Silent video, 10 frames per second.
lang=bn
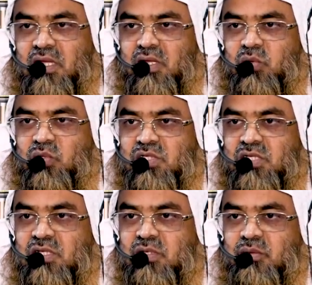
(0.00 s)
এই
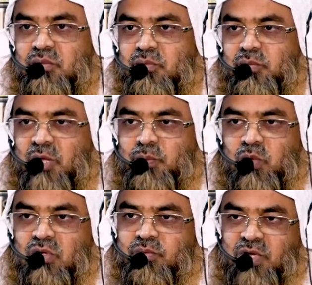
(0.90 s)
রোগটির
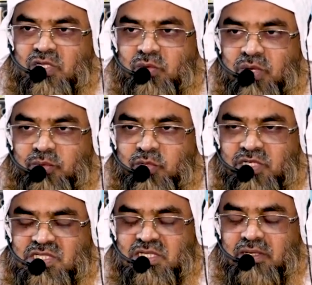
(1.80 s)
ব্যাপক প্রাদুর্ভাব
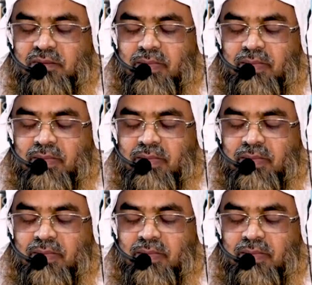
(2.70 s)
ঘটেছে